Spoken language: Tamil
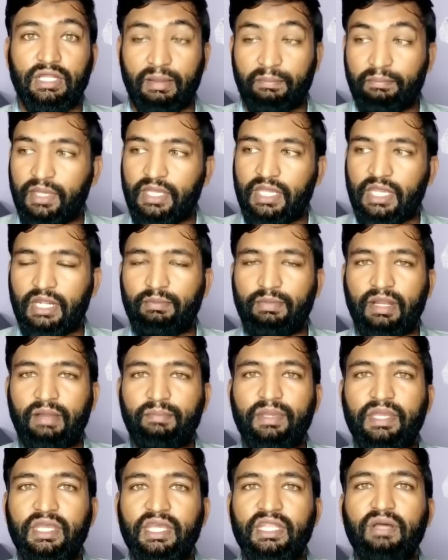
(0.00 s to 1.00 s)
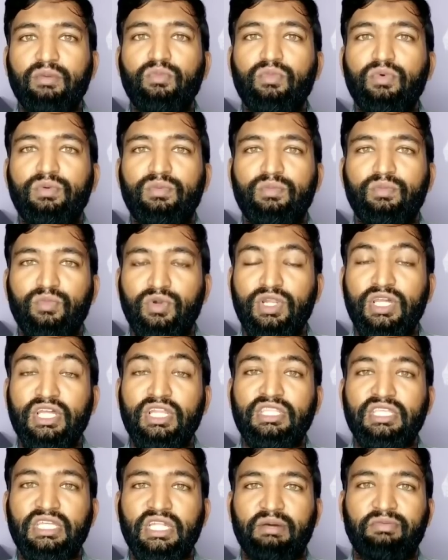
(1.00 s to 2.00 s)
நம்பிக்கை நம்ம நம்பிக்கை தான் முன்
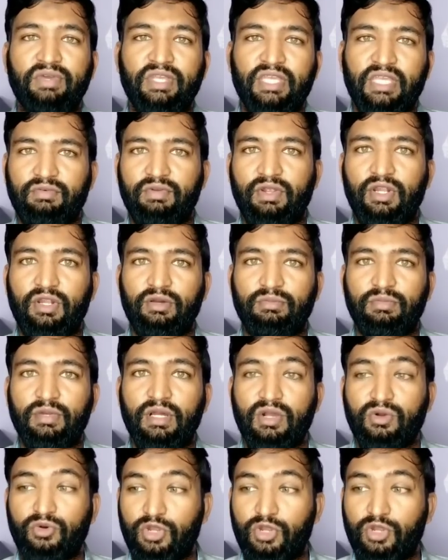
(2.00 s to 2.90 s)
முன்னிறுத்தி நாம் வைக்க வேண்டும்